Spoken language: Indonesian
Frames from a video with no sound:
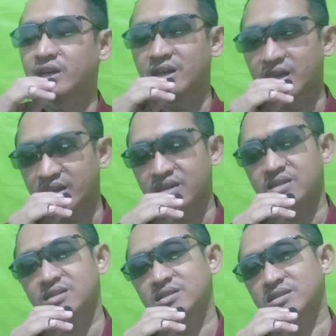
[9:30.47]
rileks
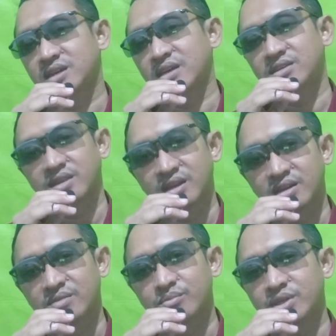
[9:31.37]

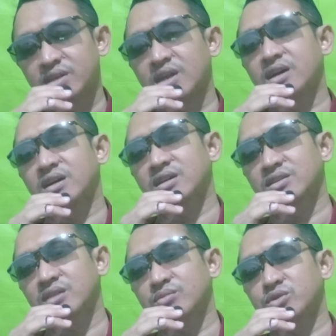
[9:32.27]
santai
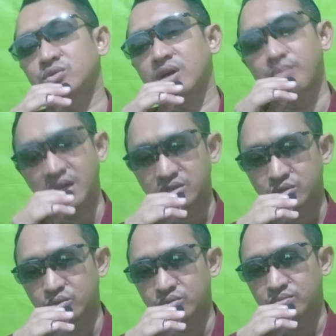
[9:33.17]
menyenangkan tapi juga
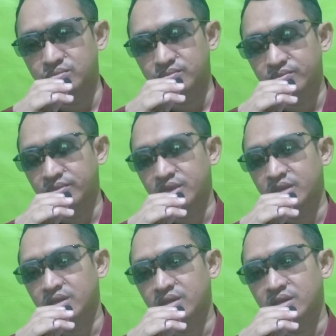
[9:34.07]
masuk
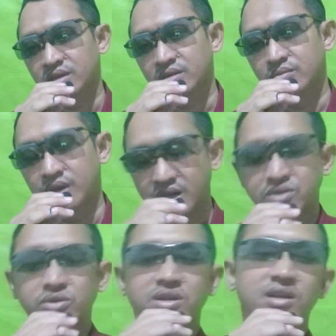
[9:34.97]

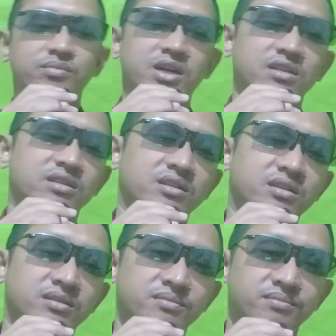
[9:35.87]
merasuk dalam
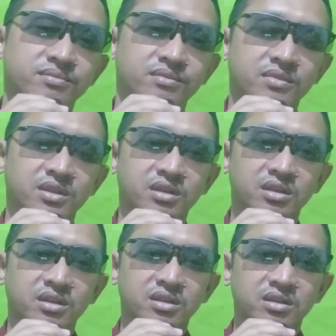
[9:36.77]
hati
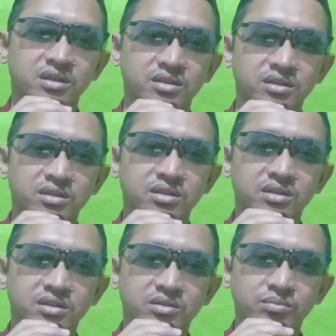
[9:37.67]
jadi
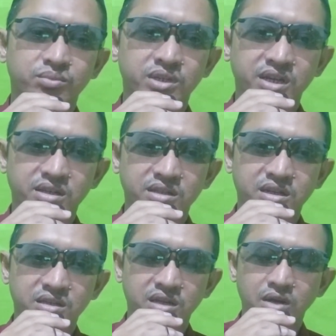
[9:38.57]
biar
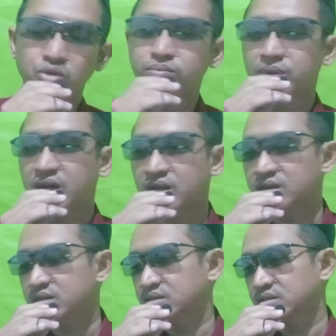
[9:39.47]
saya tidak
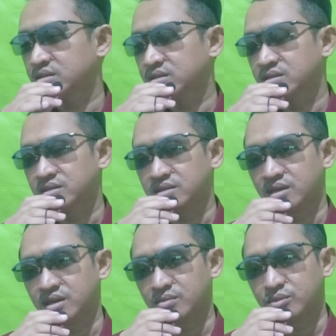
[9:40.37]
lupa
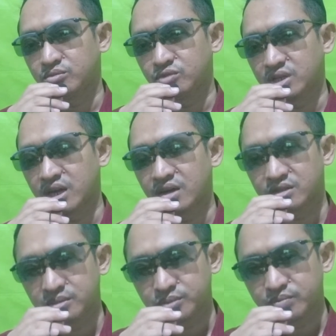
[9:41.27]
saya membuat
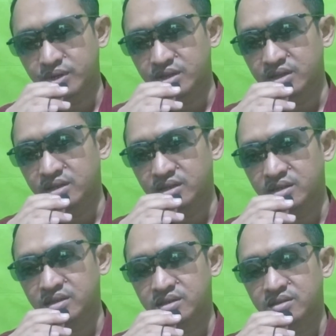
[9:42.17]
arsip seperti
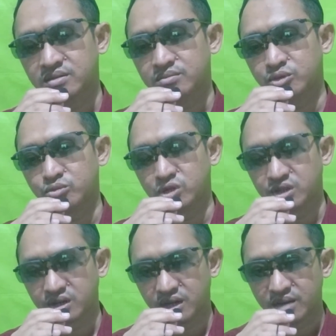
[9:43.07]
ini
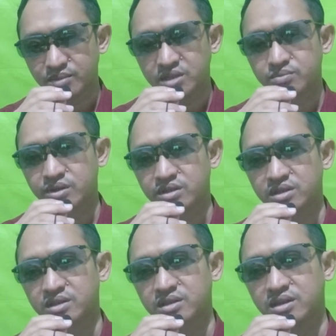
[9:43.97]
membuat rekaman
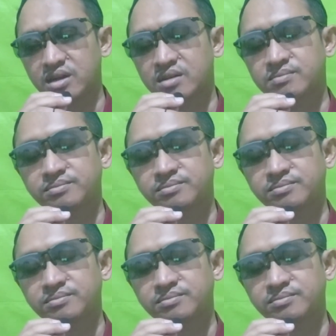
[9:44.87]
seperti ini ya